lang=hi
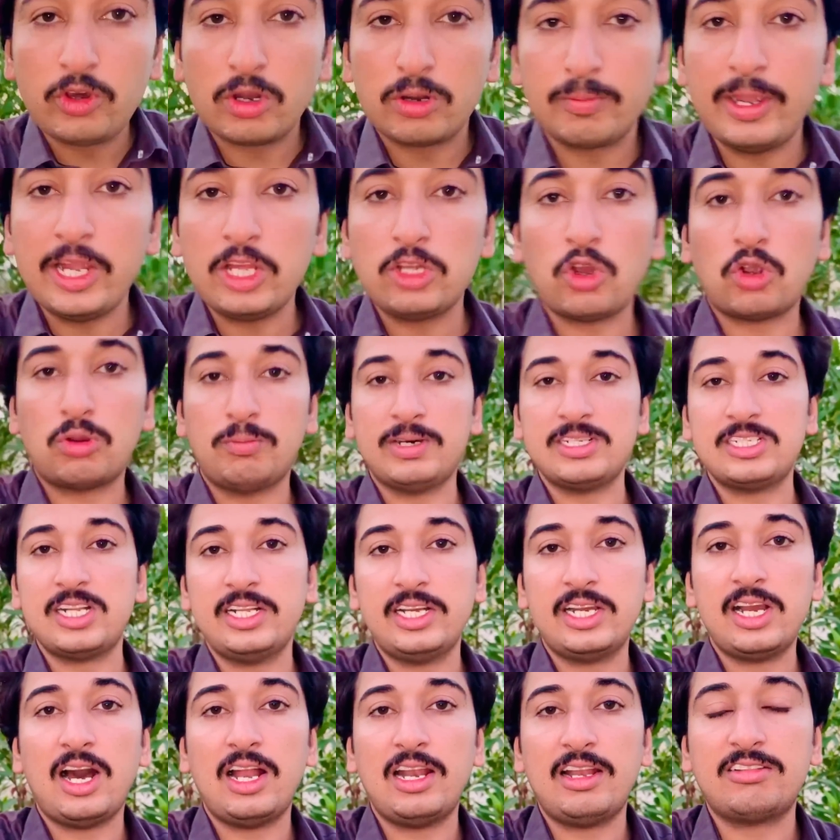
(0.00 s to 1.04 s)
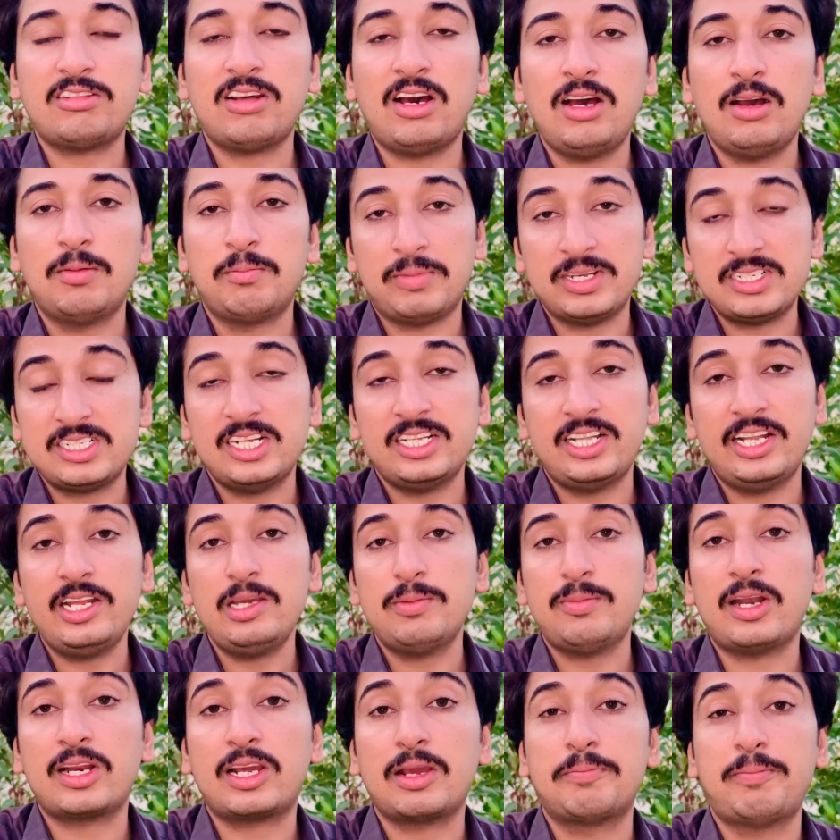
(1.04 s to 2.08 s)
और भाई थोक मजे की गाल सा मजे दी नहीं
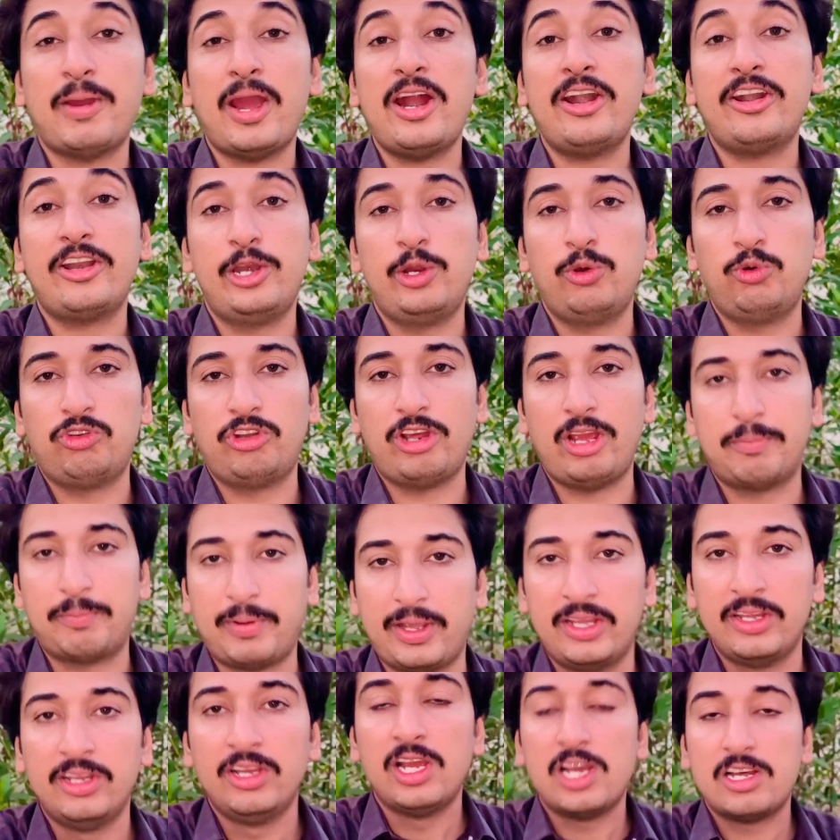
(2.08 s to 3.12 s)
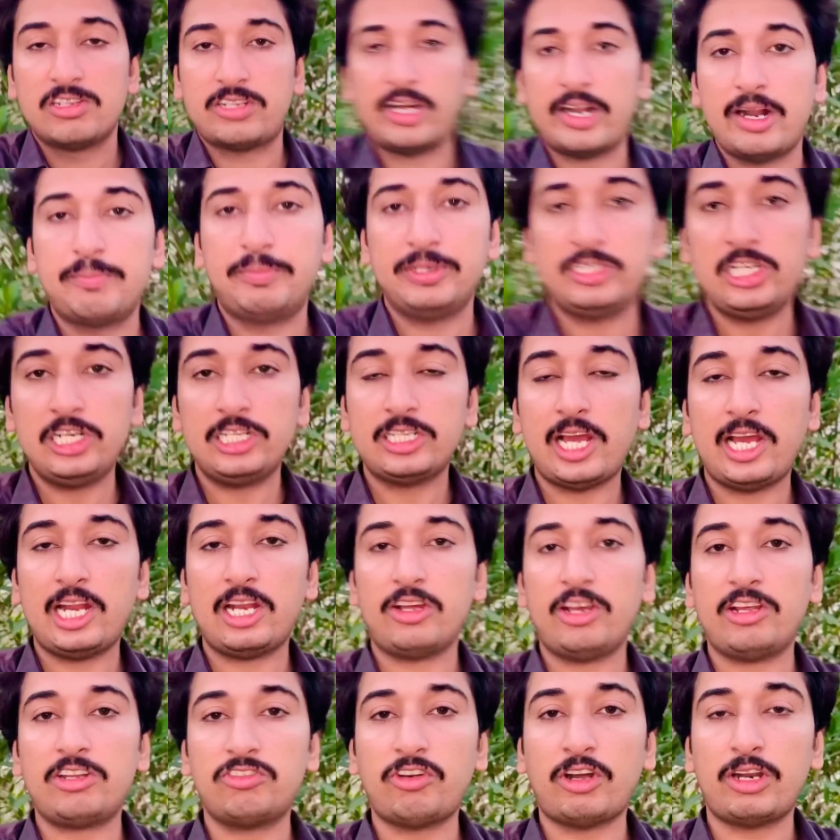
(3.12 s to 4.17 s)
बल्कि बैड न्यूज़ है भाई सारा बिजली का
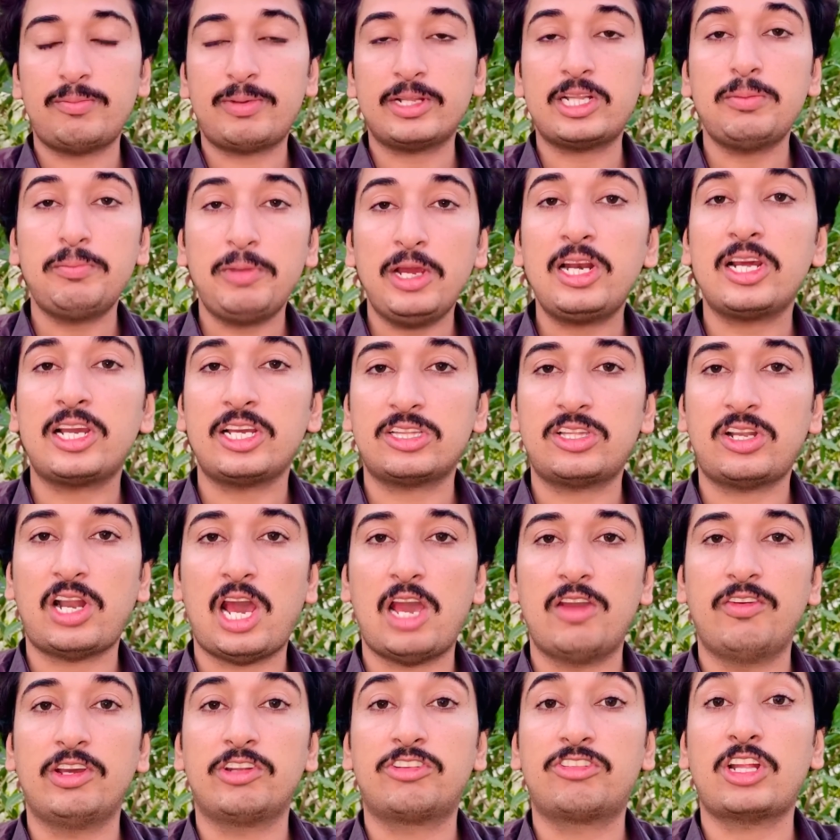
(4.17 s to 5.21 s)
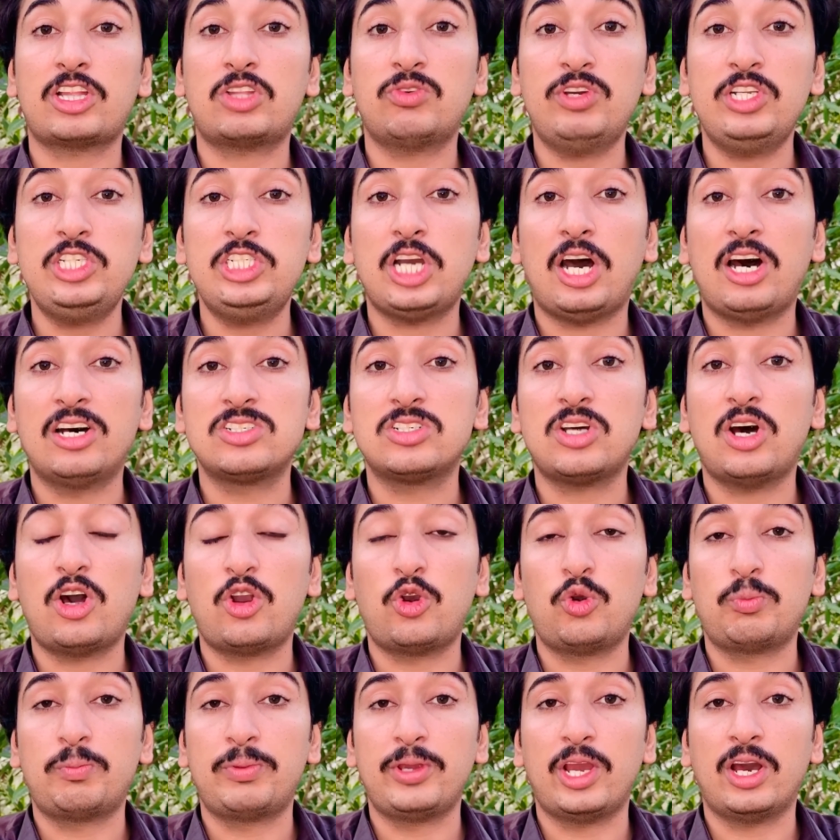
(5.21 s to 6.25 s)
इस बार पता बिल कितना है हजार
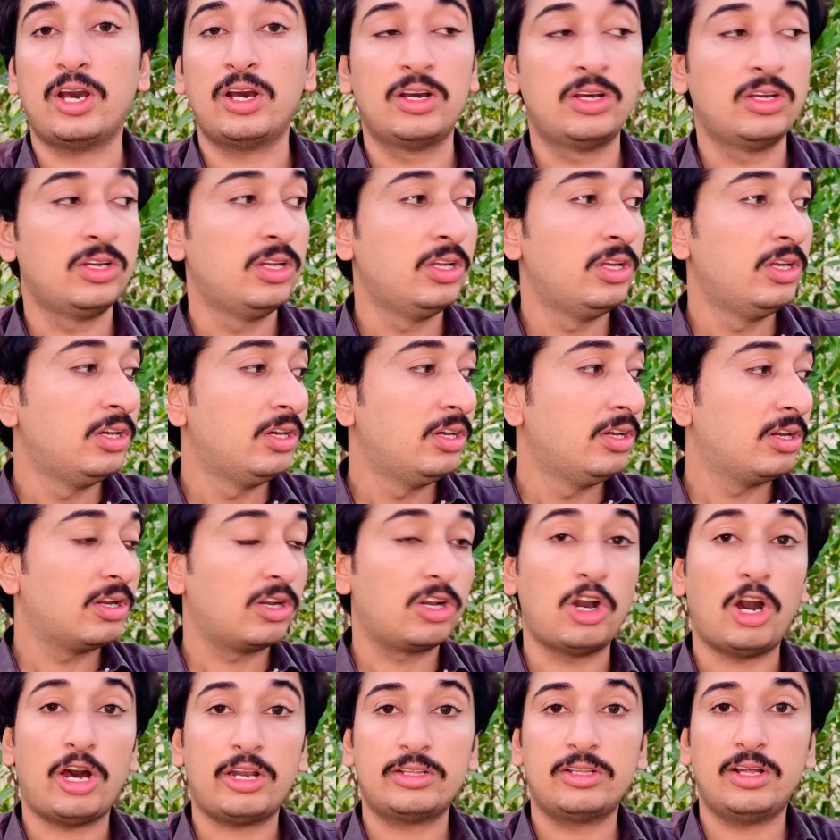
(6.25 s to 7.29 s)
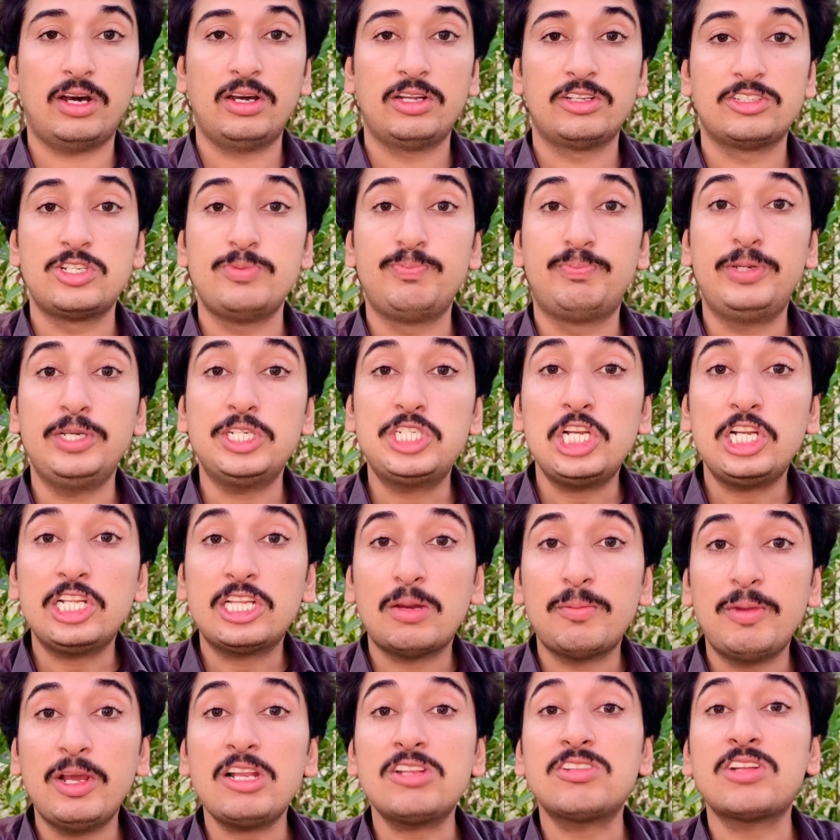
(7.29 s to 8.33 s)
रुपया घर का बिजली का
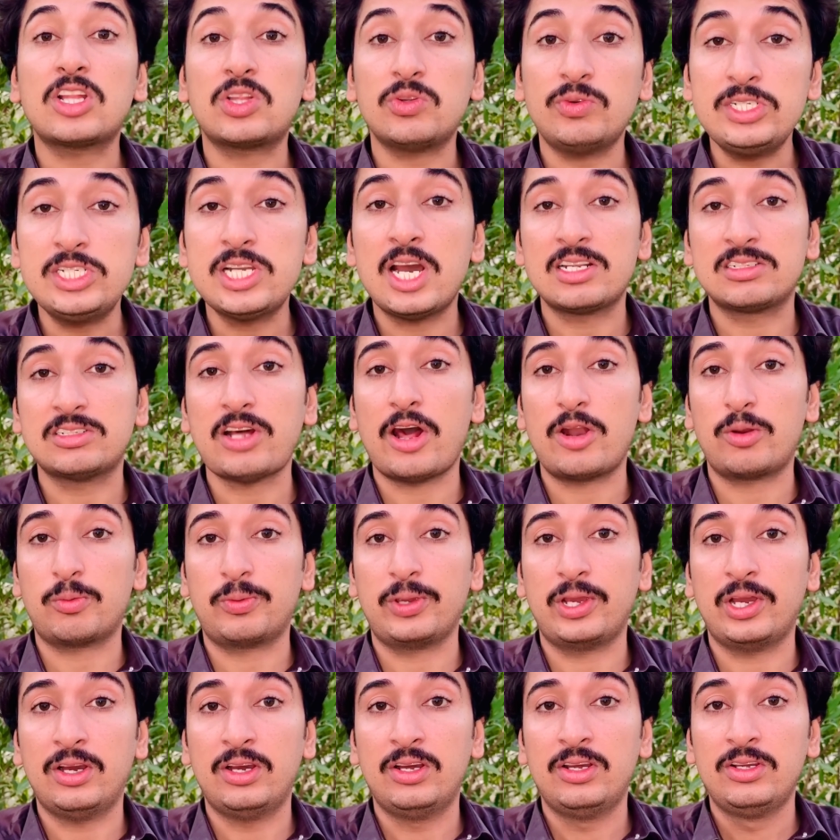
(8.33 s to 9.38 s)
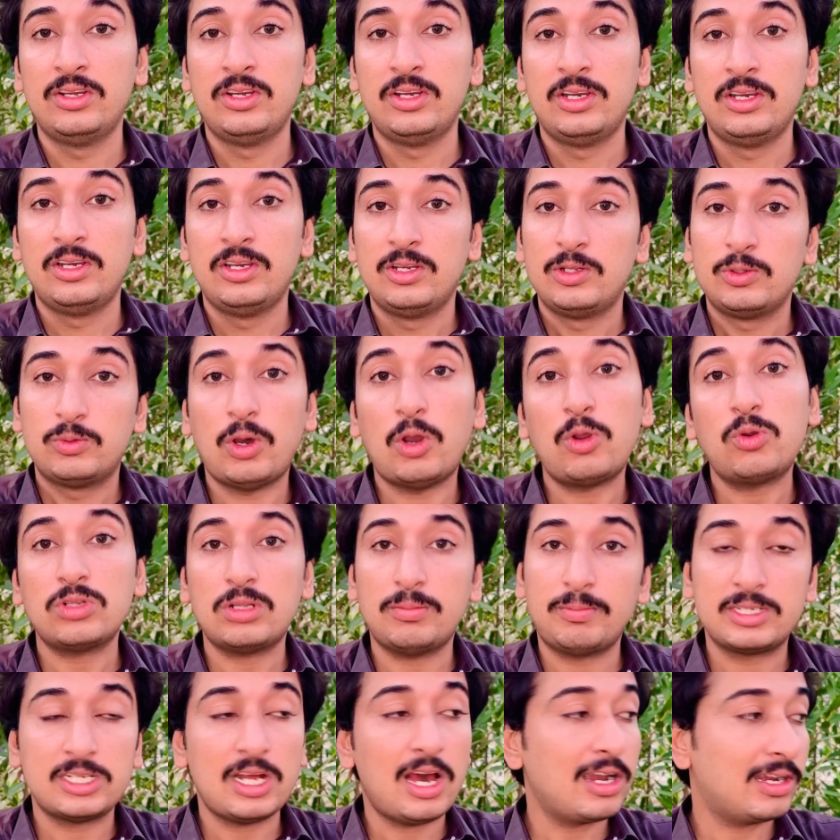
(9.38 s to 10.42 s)
बिल सतवंजा हजार रुपया तो आपको तो
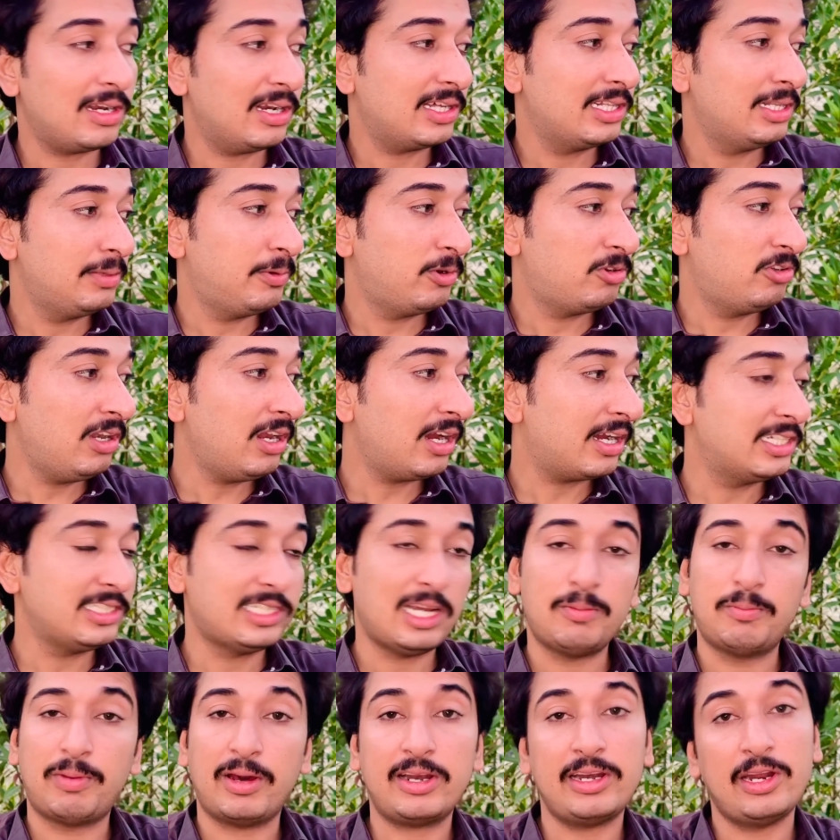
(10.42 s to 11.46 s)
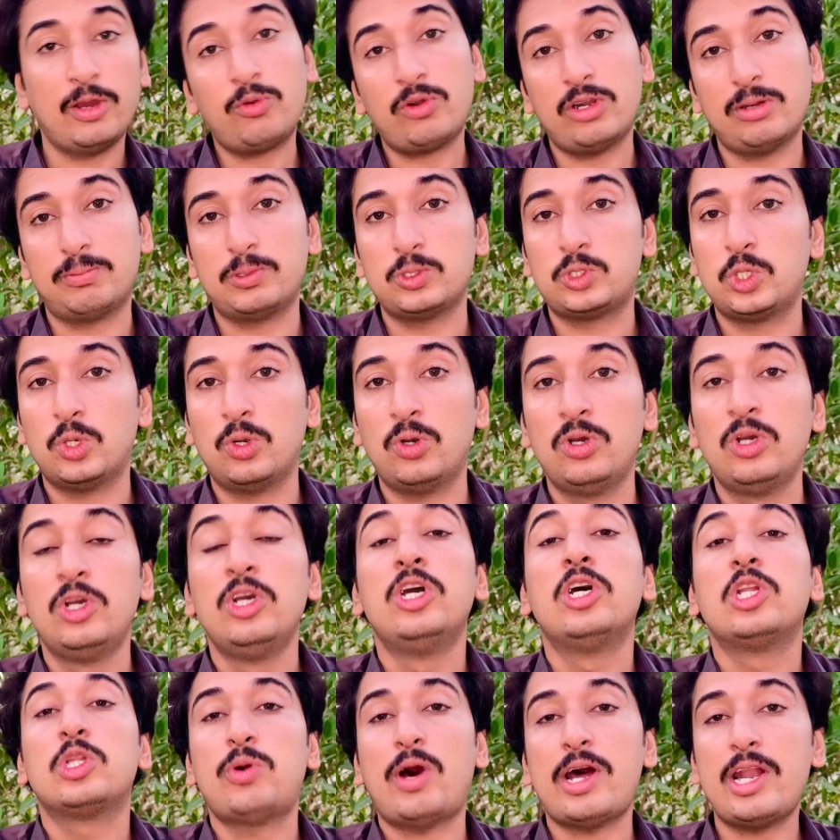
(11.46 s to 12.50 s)
मजाक लग दी पैसे लगन चाहे भरने उगने पूछो
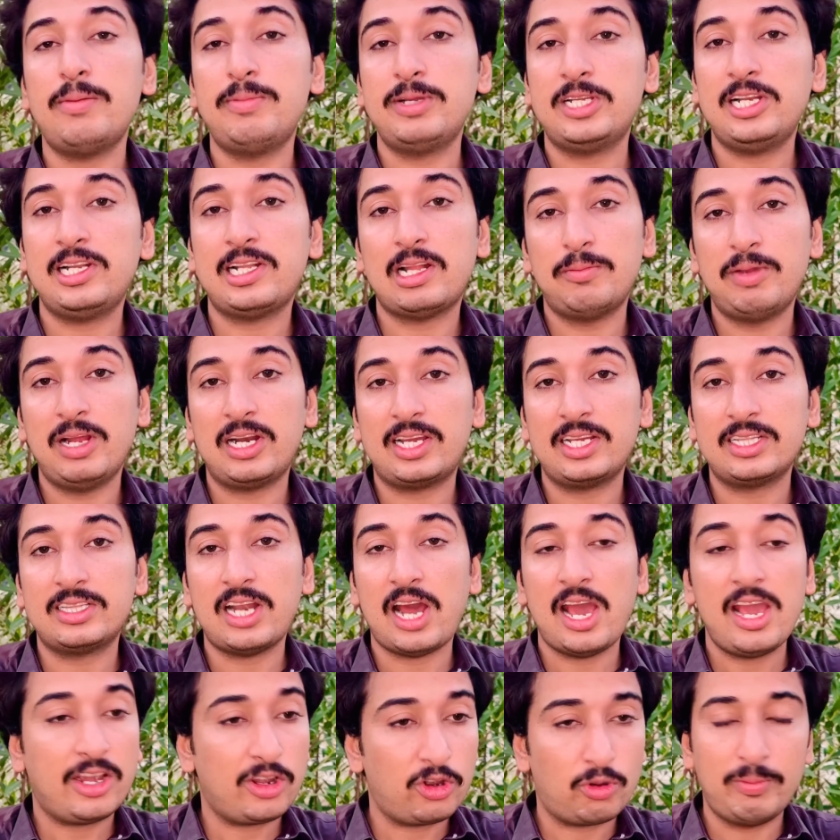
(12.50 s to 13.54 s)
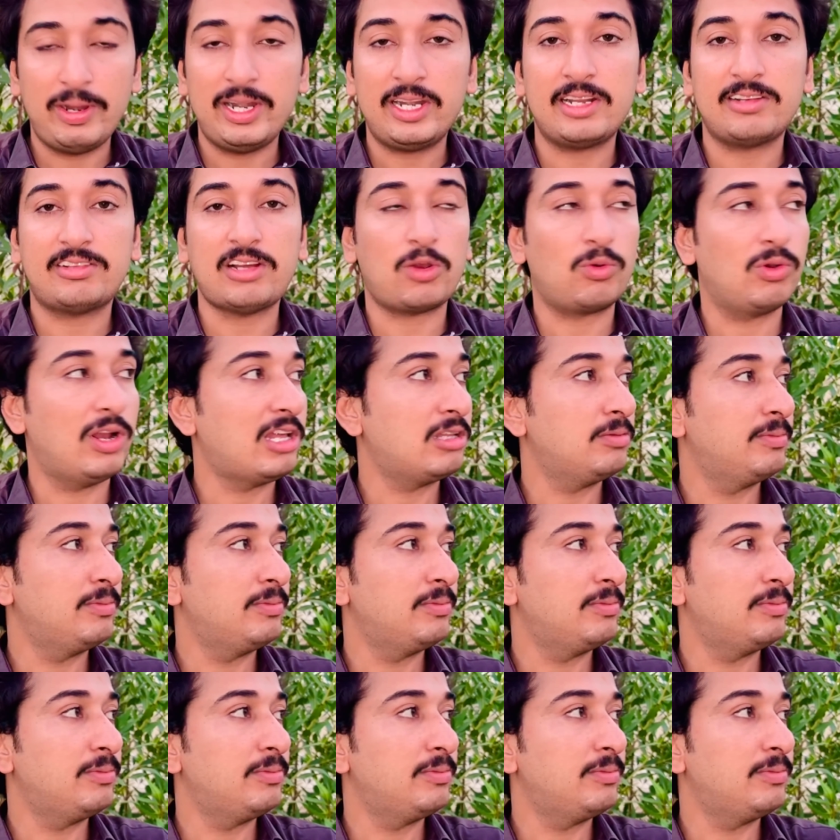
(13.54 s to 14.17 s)
थोड़ा बिजली का बिल कितना है कमेंट ऐसा गुलाब